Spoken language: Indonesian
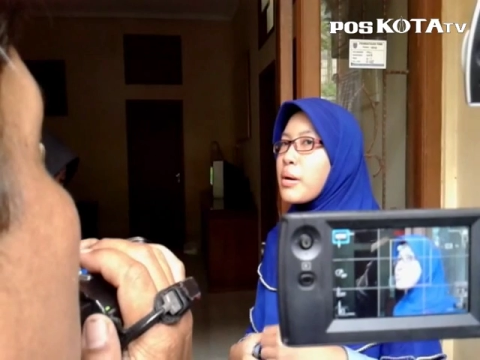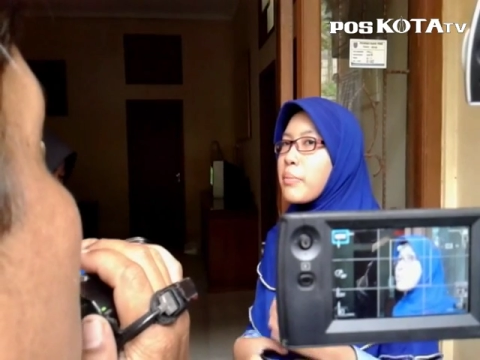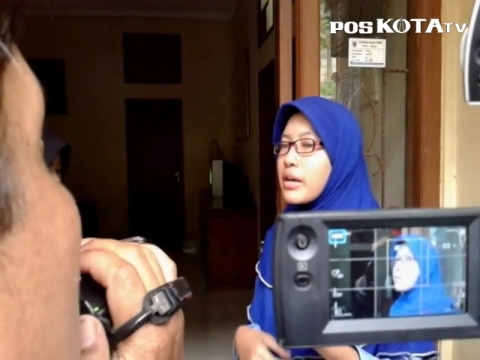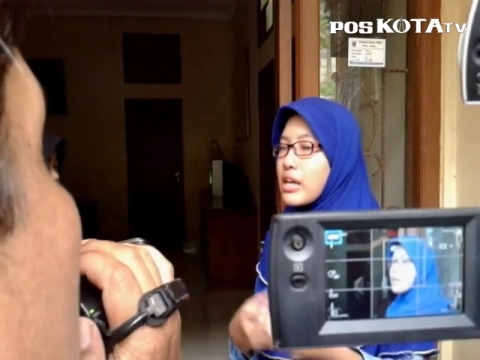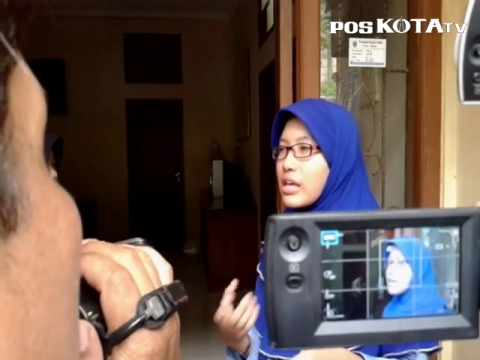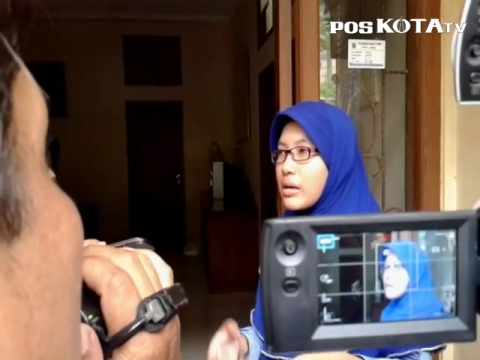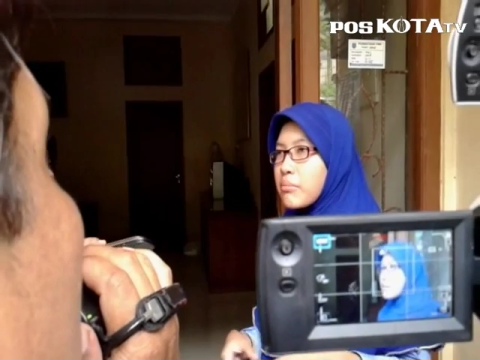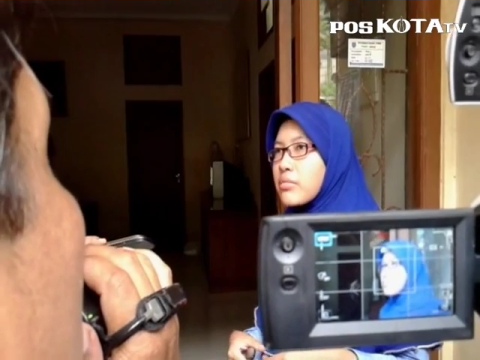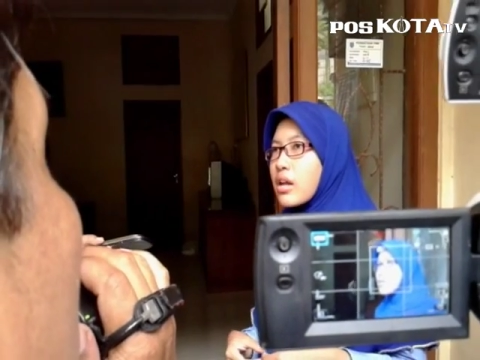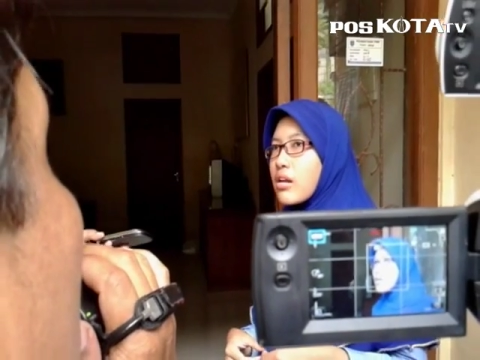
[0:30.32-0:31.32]
Selain
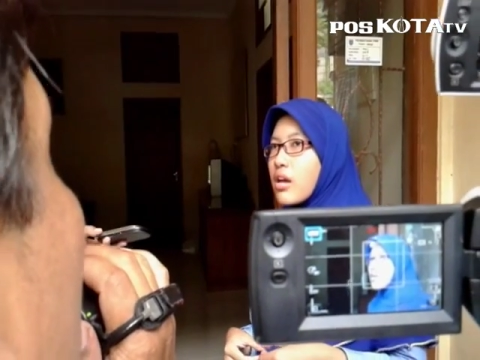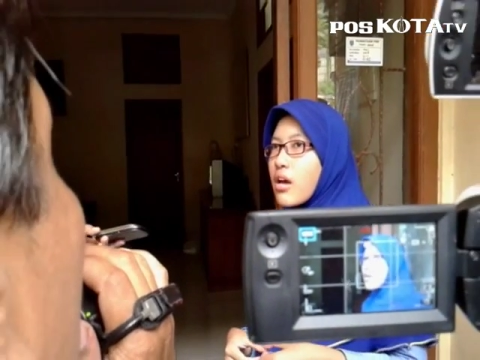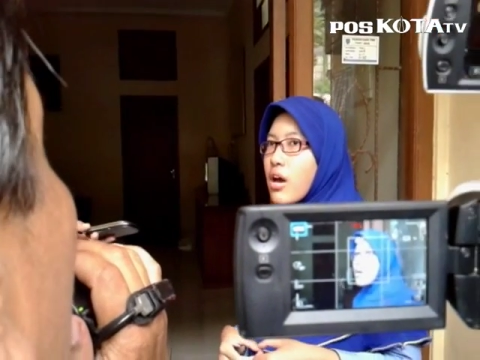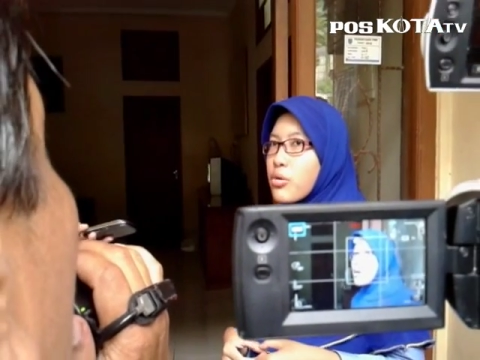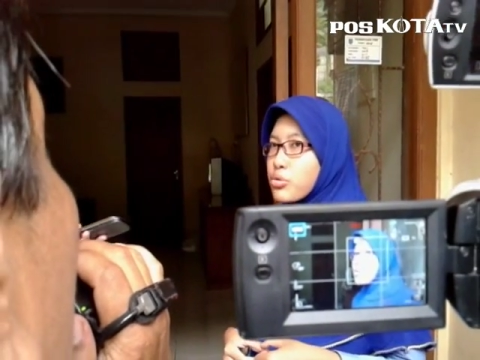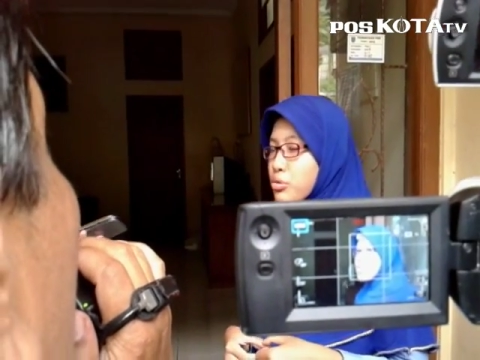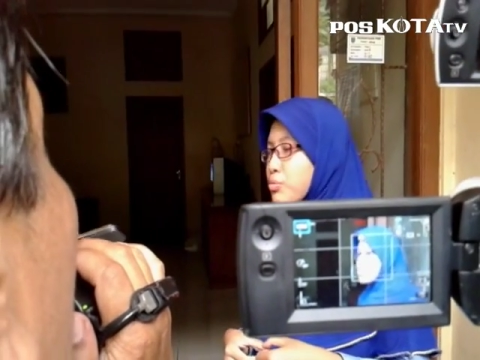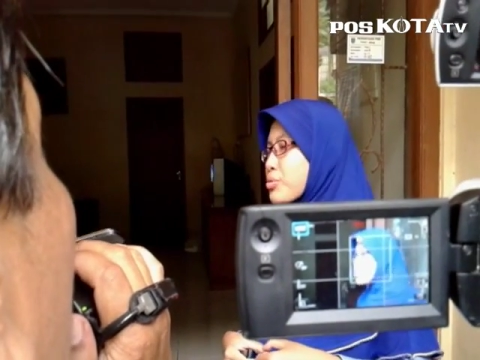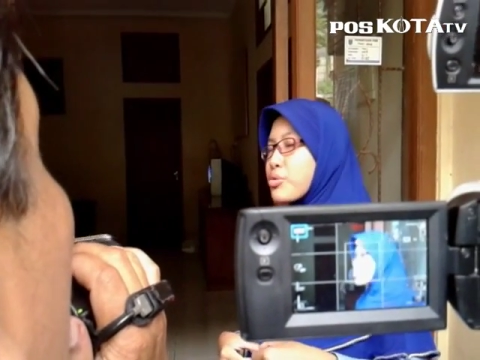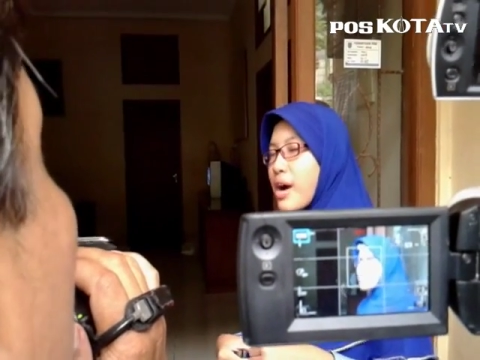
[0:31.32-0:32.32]
itu, dari
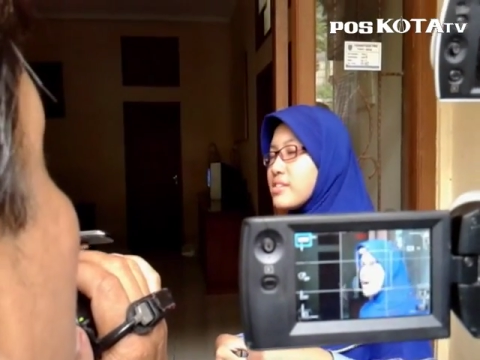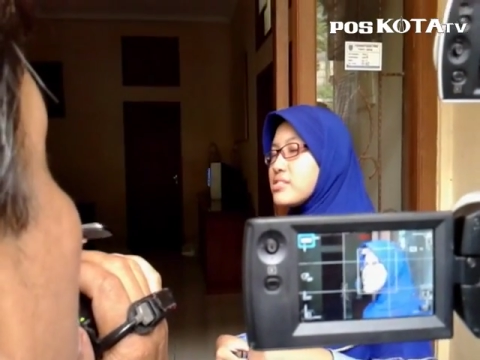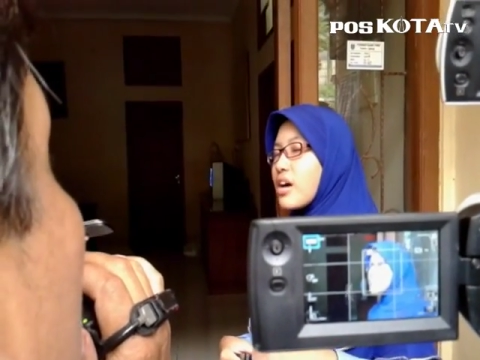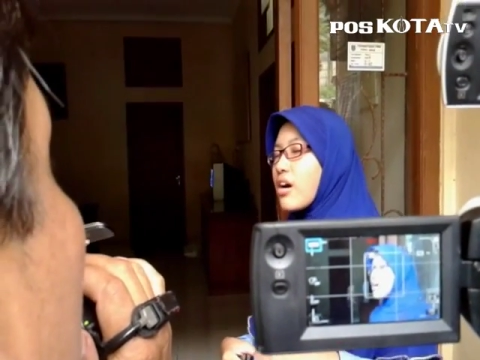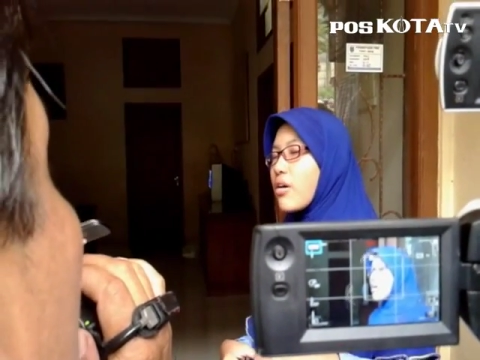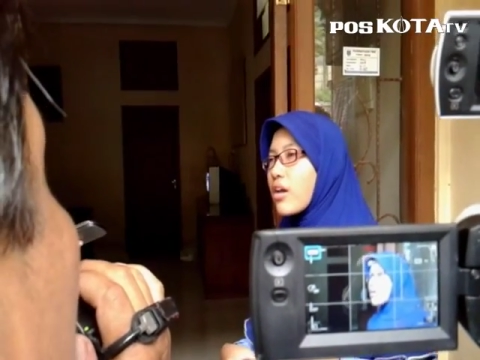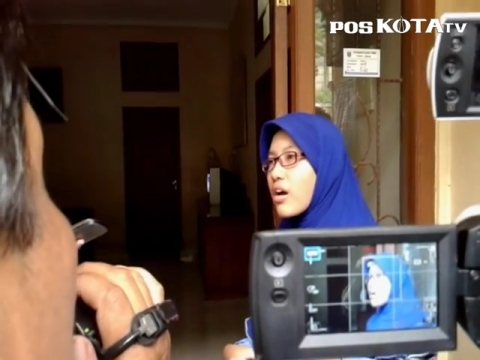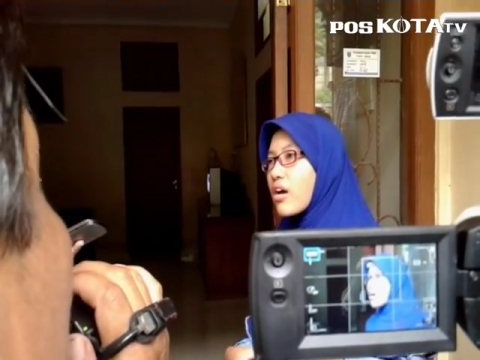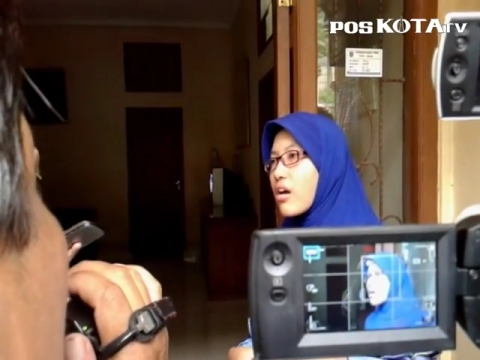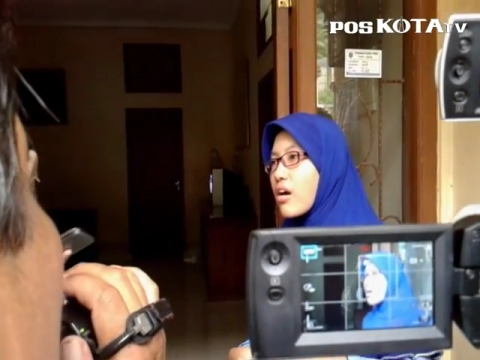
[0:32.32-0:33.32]
rekan korban juga
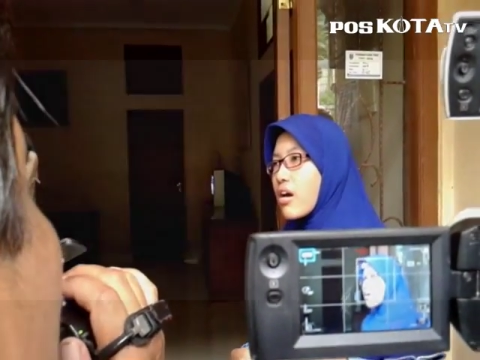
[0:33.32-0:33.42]
didapat